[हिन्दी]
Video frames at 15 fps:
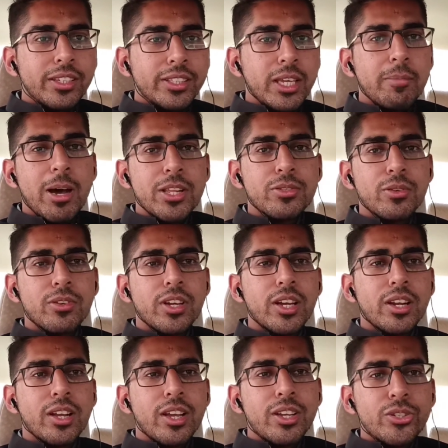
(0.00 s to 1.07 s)
ये बात
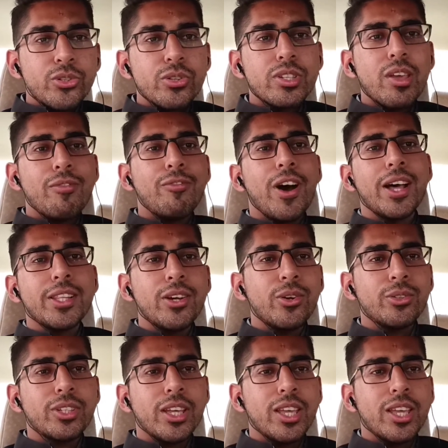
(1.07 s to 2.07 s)
सुनकर जो उसके फादर होते